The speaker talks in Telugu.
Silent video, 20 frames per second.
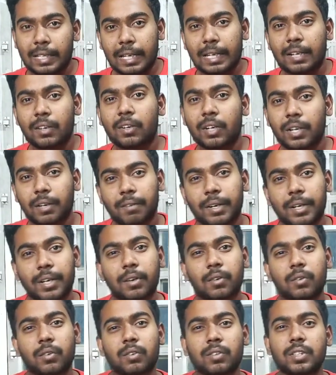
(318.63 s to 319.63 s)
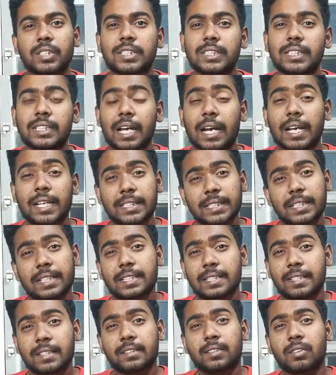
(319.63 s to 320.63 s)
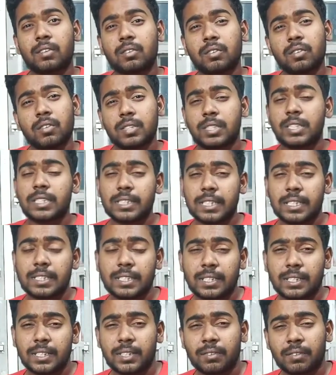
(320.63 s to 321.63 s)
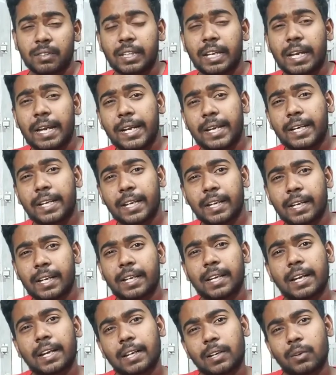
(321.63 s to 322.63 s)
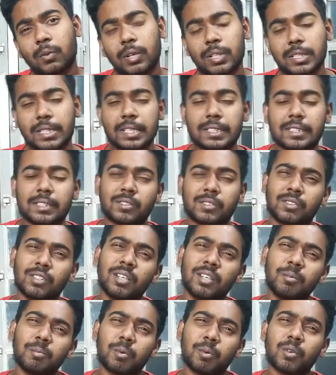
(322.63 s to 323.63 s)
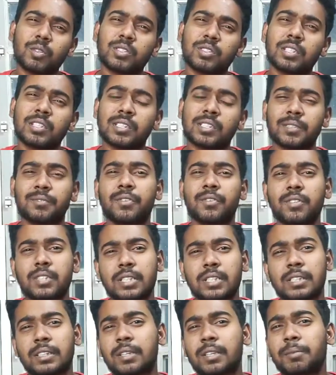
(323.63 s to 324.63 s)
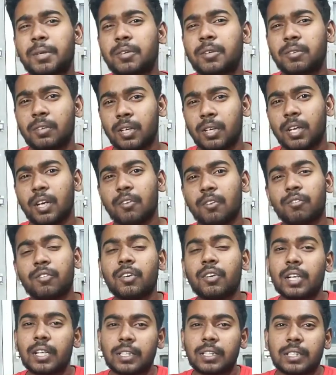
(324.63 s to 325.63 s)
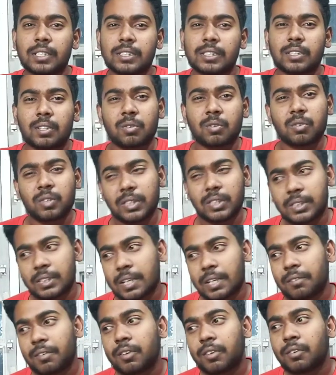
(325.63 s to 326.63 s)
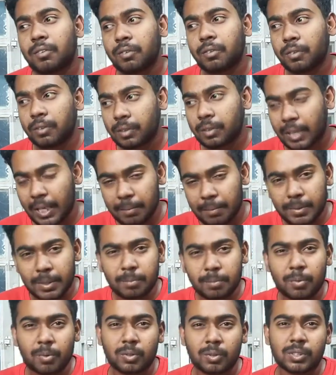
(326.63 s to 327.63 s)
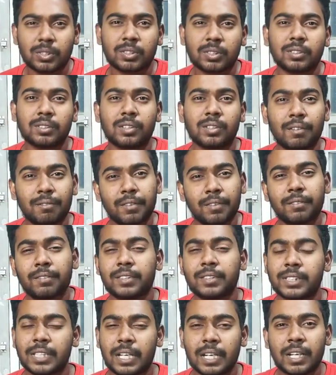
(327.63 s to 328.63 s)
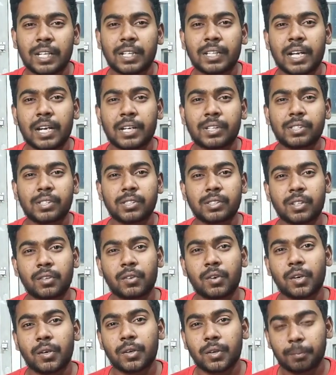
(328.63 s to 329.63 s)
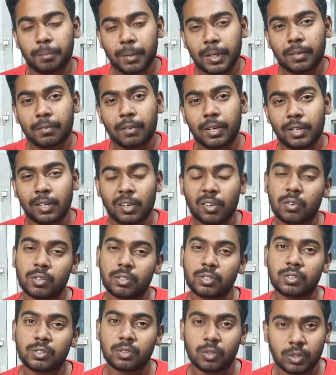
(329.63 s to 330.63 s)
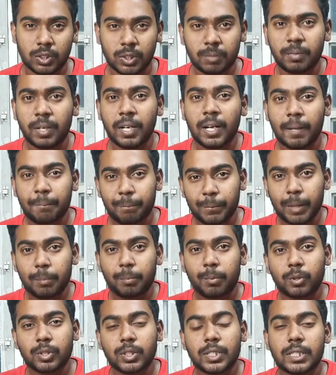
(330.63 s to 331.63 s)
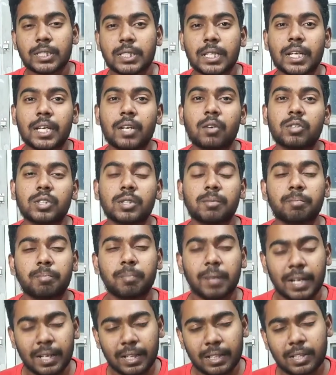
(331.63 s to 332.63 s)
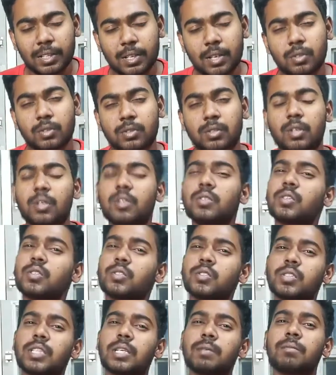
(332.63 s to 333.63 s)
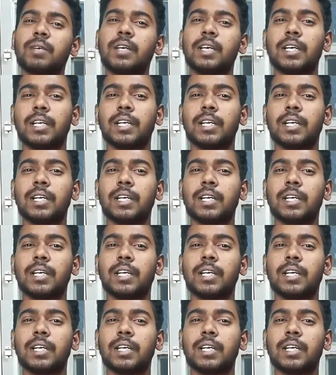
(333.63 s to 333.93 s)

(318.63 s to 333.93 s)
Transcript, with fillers: టెన్ ఆర్ లెవెన్కే ఉంటుంది ఐ సిరీస్ అయితే ఉంటుందో సిక్స్ ఐ సిరీస్ ఇవంతా నైన్ కే అట్లా ఉండే ఛాన్సెస్ ఉంది అండ్ ప్రాసెస్ ఫ్యూచర్స్ అంతా మీకు ఫుల్ అయితే ఇస్తారు ఈసారి వీళ్ళు టైప్ సి పోర్ట్స్ అవి ఇవి చాలా అయితే యాడ్ చేస్తున్నారు వాళ్ళు బిల్డ్ క్వాలిటీలో కొంచెం ఇంప్రూవ్ చేసేకి కొంచెం ప్లాన్ అయితే చేస్తున్నారు సో చూద్దాం